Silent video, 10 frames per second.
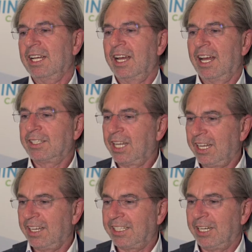äh,
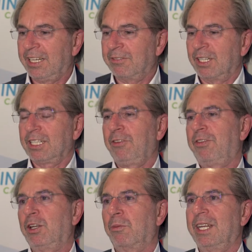die, die wirklich
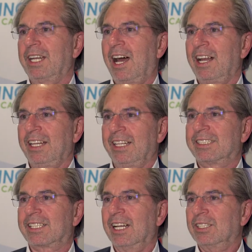phänomenal
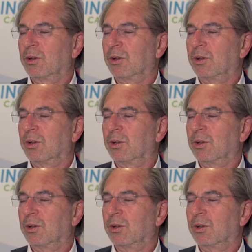ist,